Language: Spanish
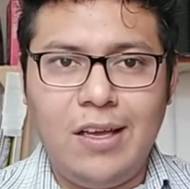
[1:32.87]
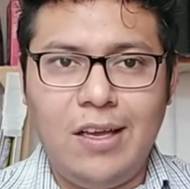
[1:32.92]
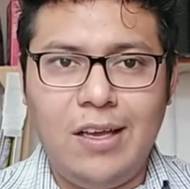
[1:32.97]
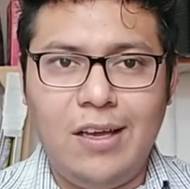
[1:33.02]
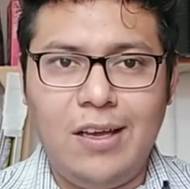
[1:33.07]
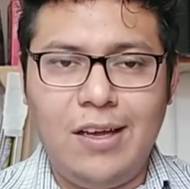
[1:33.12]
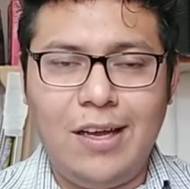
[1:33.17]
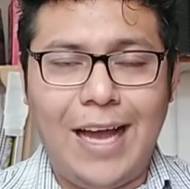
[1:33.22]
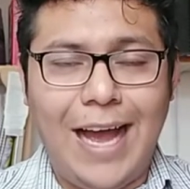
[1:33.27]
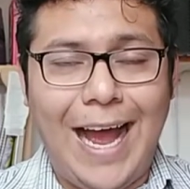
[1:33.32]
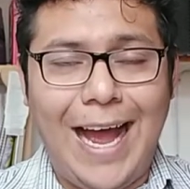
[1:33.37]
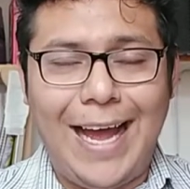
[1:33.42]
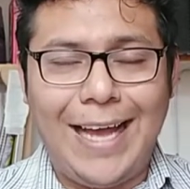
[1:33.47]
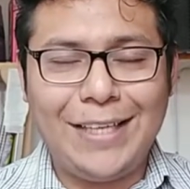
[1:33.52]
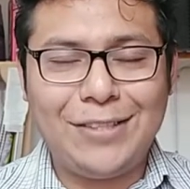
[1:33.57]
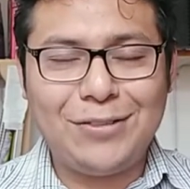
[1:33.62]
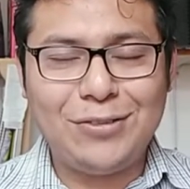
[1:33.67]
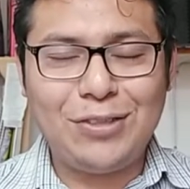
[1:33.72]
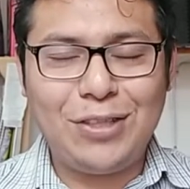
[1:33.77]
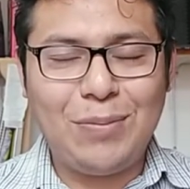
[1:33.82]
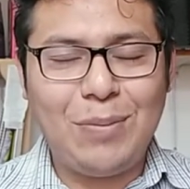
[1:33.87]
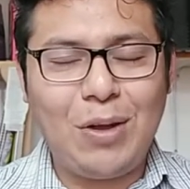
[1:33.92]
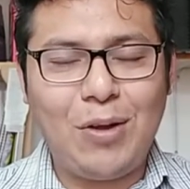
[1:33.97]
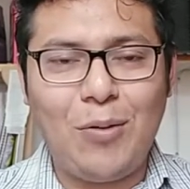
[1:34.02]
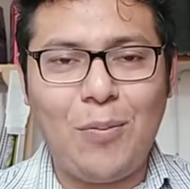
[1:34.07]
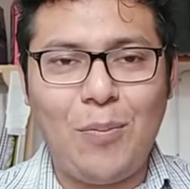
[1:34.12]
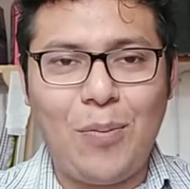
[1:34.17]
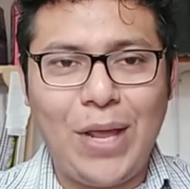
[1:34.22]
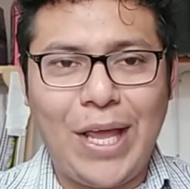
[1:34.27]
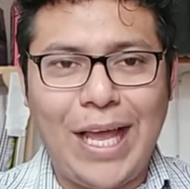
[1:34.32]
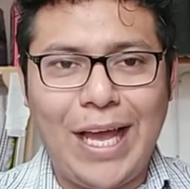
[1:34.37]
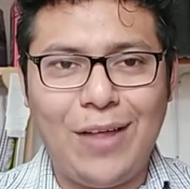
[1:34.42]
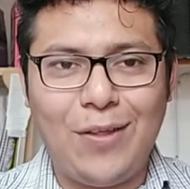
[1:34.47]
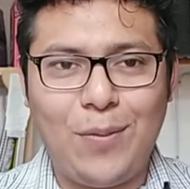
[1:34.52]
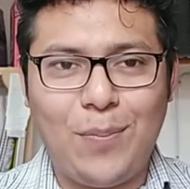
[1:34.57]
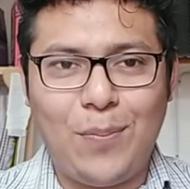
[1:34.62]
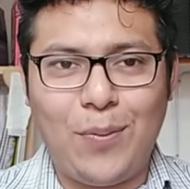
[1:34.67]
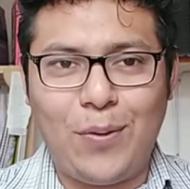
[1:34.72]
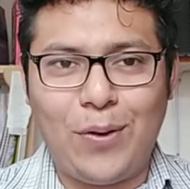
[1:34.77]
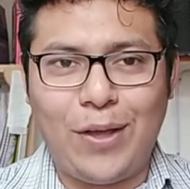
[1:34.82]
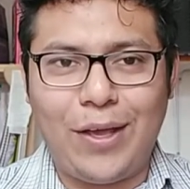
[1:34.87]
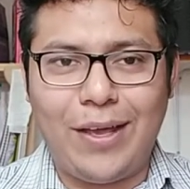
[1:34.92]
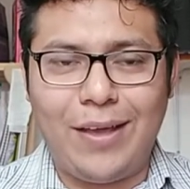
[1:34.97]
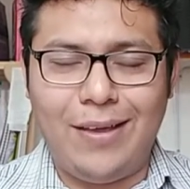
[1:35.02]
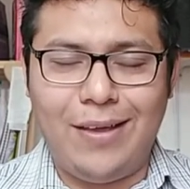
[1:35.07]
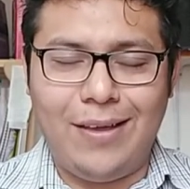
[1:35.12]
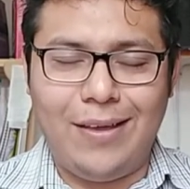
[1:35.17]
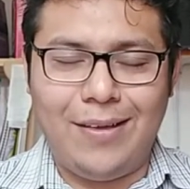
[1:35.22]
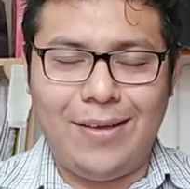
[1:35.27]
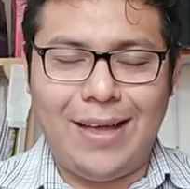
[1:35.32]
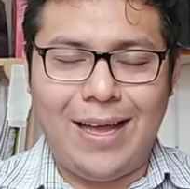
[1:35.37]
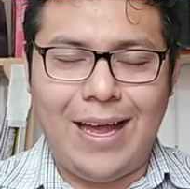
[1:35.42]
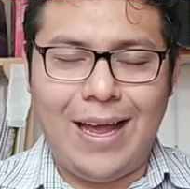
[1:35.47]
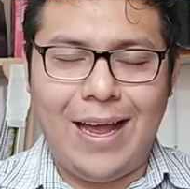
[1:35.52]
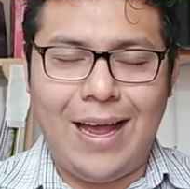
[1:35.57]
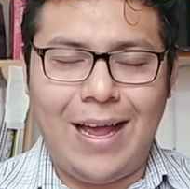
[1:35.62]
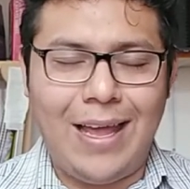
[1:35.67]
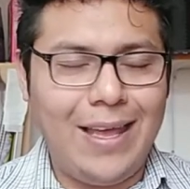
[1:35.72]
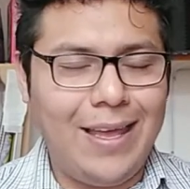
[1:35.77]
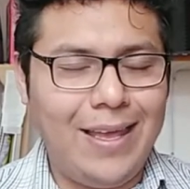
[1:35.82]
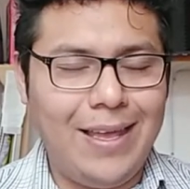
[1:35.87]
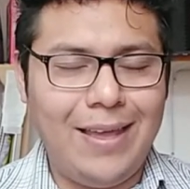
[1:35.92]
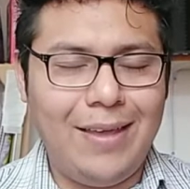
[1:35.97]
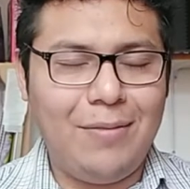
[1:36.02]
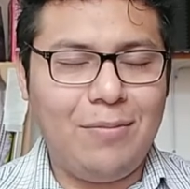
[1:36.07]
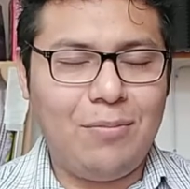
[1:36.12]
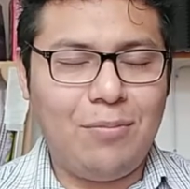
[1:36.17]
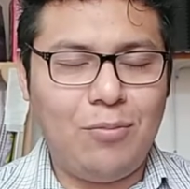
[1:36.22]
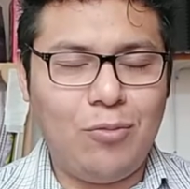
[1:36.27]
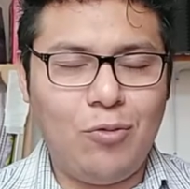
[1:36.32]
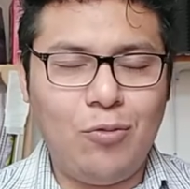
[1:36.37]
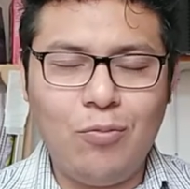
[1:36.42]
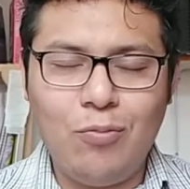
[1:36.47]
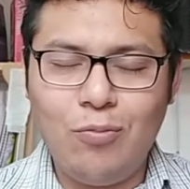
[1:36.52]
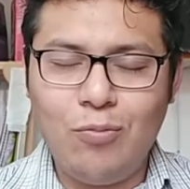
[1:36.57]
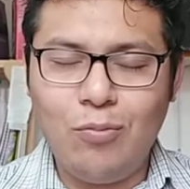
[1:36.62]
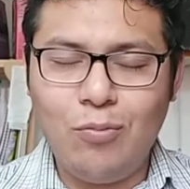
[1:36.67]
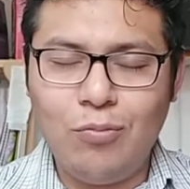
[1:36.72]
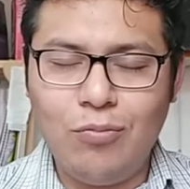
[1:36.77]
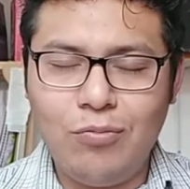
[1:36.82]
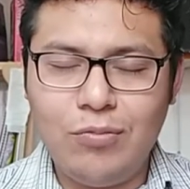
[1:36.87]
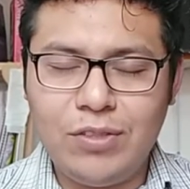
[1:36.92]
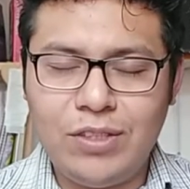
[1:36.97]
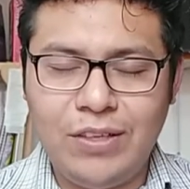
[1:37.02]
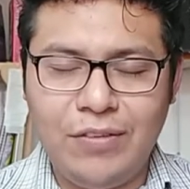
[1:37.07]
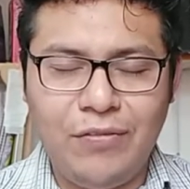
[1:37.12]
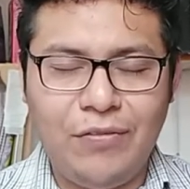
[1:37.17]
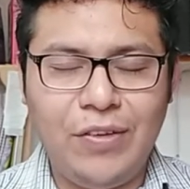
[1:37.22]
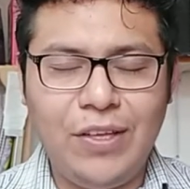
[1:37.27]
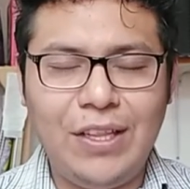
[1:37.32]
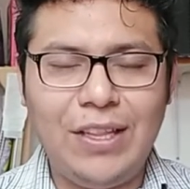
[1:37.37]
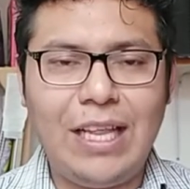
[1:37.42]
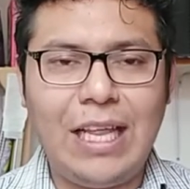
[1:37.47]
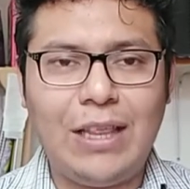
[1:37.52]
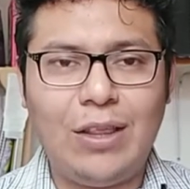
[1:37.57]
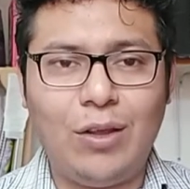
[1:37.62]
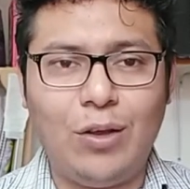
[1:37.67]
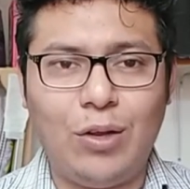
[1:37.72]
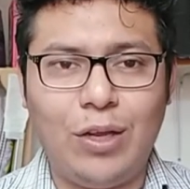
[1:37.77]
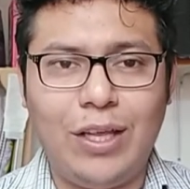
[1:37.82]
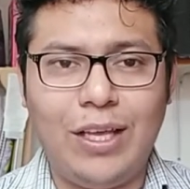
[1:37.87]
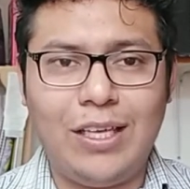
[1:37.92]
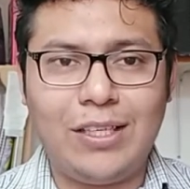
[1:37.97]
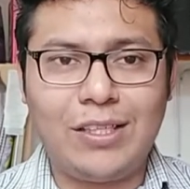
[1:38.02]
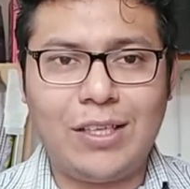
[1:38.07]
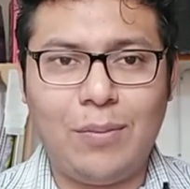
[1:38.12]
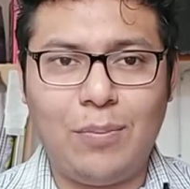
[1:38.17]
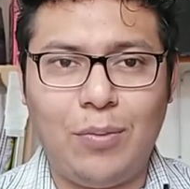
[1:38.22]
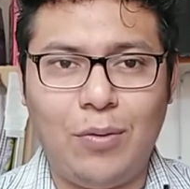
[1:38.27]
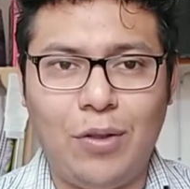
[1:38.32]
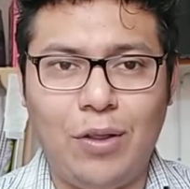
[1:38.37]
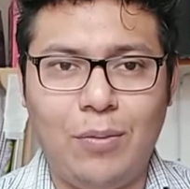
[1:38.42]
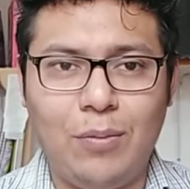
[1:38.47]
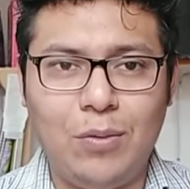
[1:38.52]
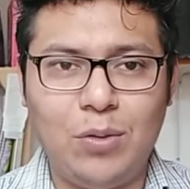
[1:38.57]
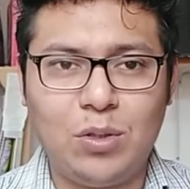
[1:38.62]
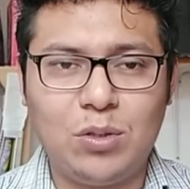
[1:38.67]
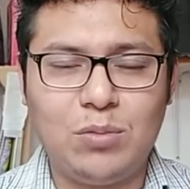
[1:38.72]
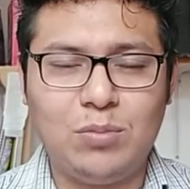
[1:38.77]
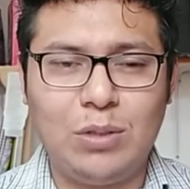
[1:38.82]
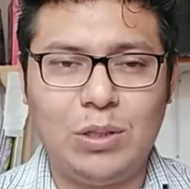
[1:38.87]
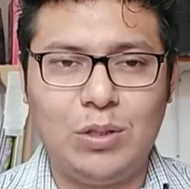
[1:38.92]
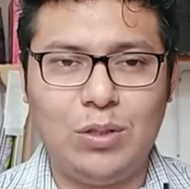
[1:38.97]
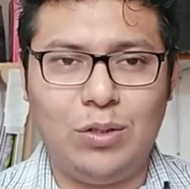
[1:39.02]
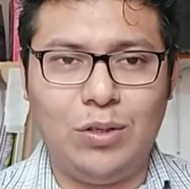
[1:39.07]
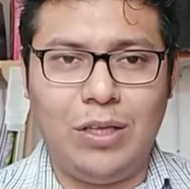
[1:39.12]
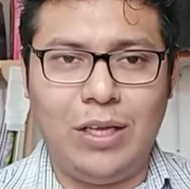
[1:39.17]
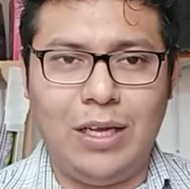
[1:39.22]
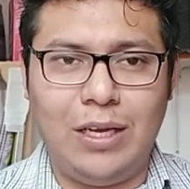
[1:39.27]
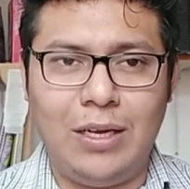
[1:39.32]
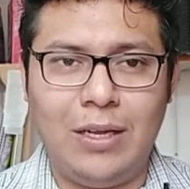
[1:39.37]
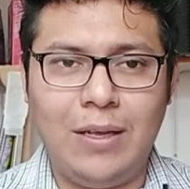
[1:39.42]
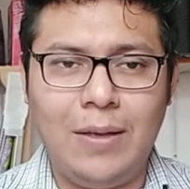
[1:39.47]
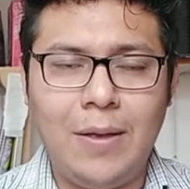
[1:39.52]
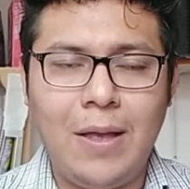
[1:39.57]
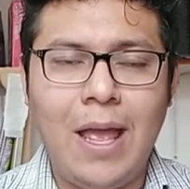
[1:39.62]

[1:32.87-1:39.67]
Eh, es un tema complicado porque hay un sinfín de teorías que podemos mencionar.